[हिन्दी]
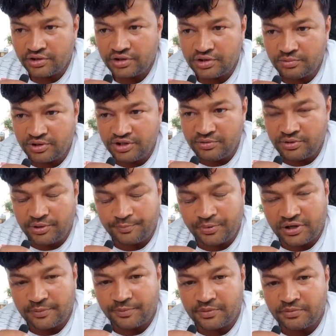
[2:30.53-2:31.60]
टंकी भाई
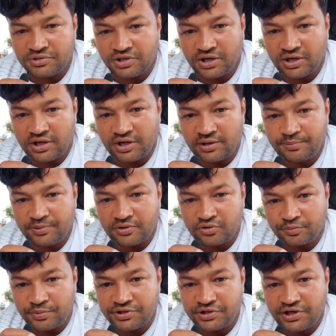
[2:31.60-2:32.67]
रिपर में चलाना है फिर
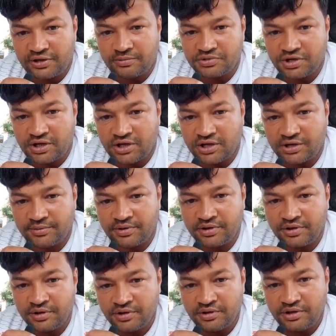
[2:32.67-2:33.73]
सुपर सीडर में चलाना है
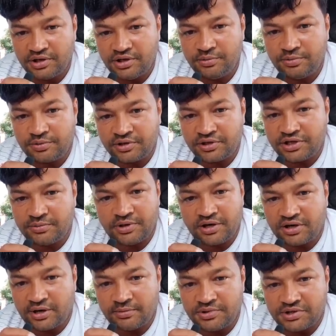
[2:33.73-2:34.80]
ये टंकी
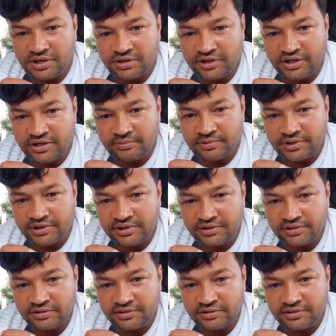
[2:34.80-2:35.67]
बनाने काम नहीं चलता एक मोदे